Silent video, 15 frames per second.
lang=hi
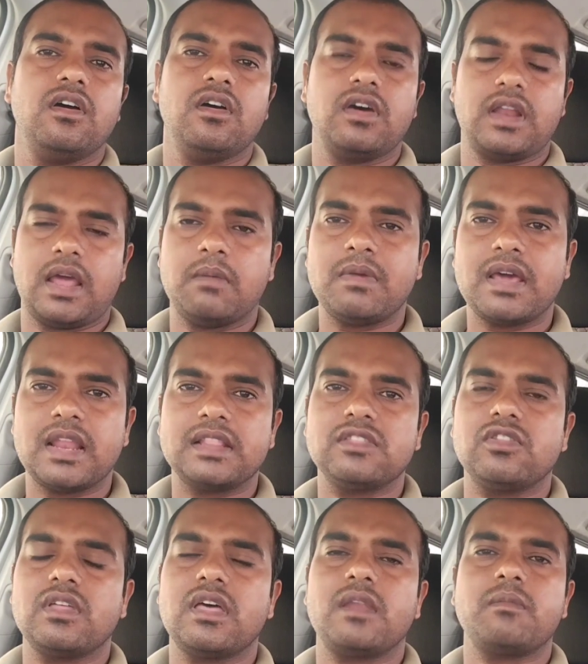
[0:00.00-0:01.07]
और हमारा
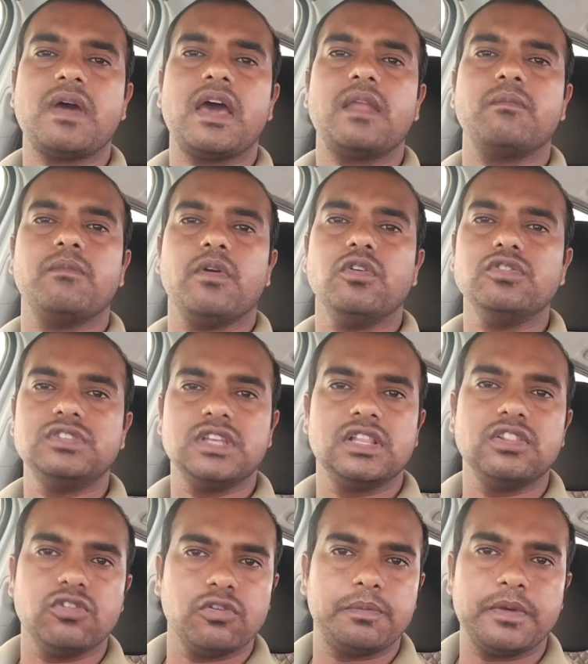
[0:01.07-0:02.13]
दरबार बहुत
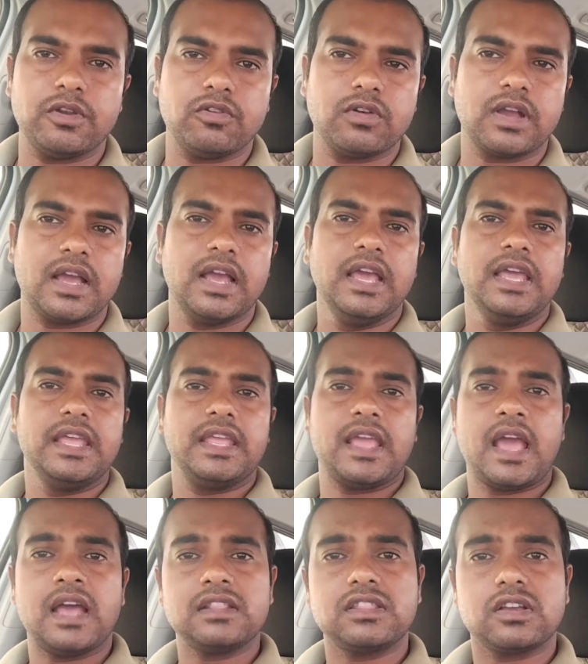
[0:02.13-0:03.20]
जल्द ओपन होगा
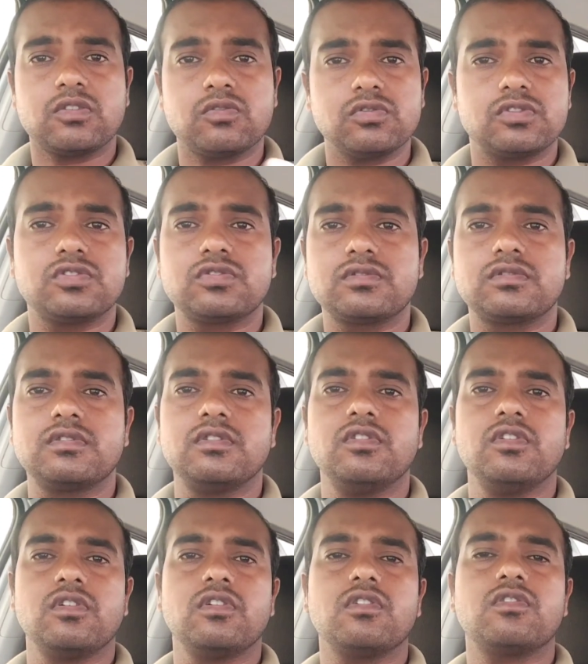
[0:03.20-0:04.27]
यहाँ तक कुछ
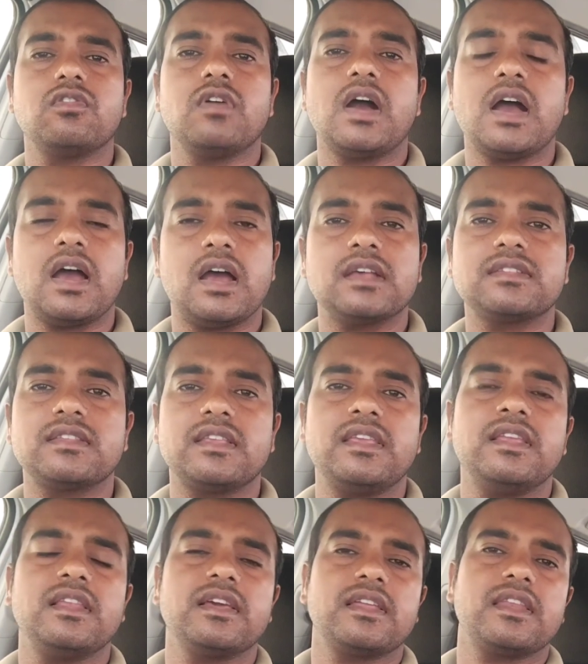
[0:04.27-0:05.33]
लोगों को आस
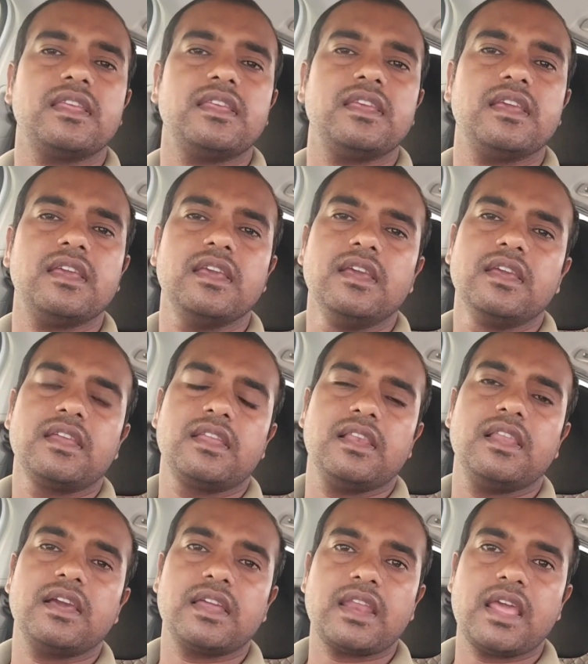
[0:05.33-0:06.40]
ये लग रही है
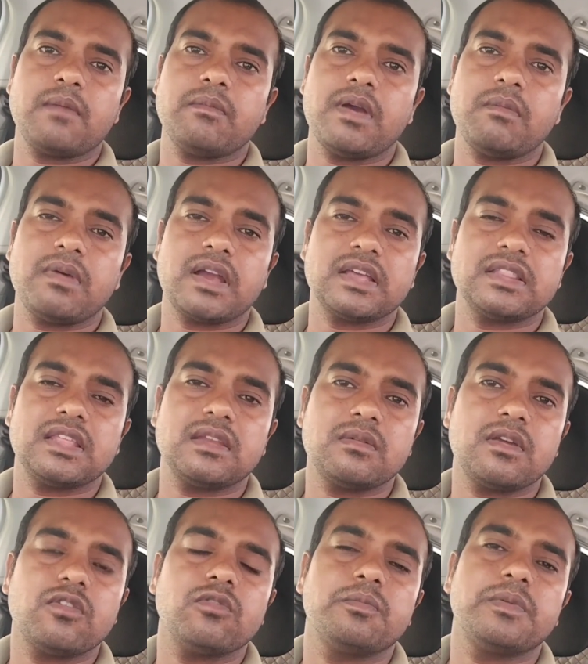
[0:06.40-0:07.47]
कि लग रहा है बाबा का
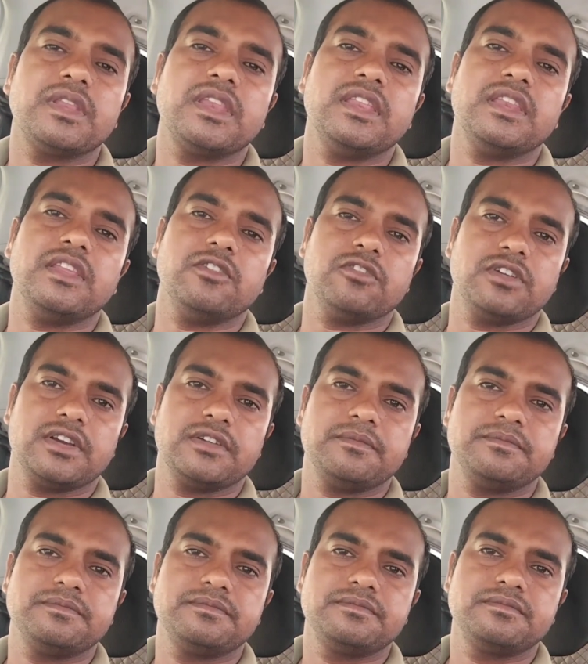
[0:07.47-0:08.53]
दरबार ओपन ही नहीं
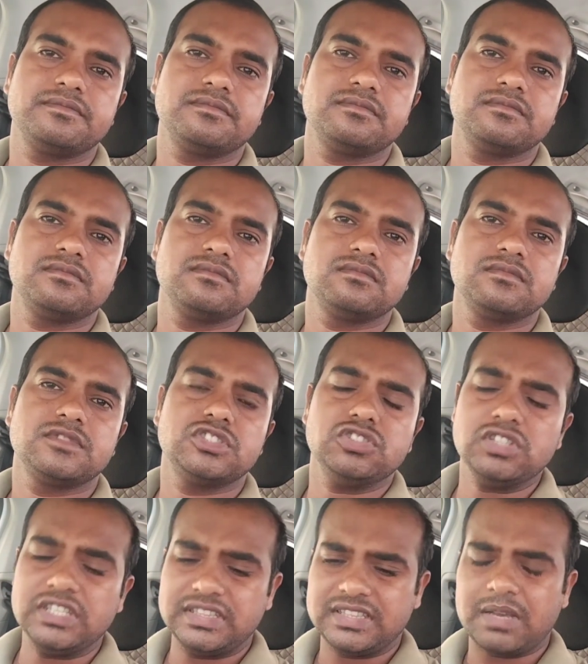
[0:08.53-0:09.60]
होगा
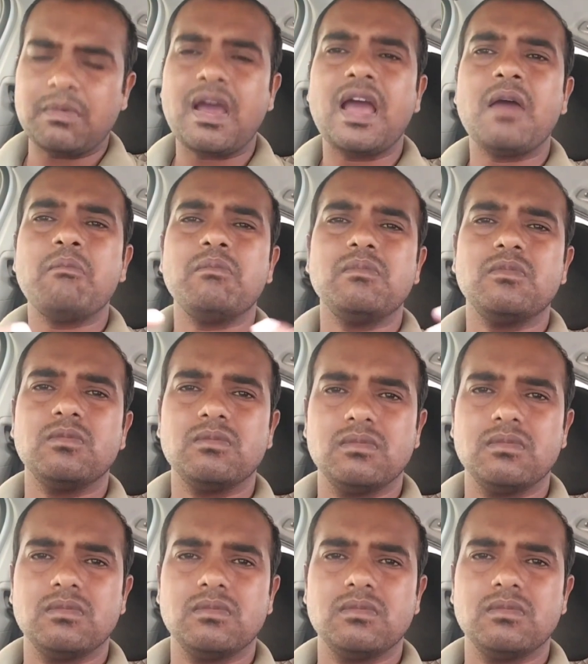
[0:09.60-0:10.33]
क्योंकि तमाम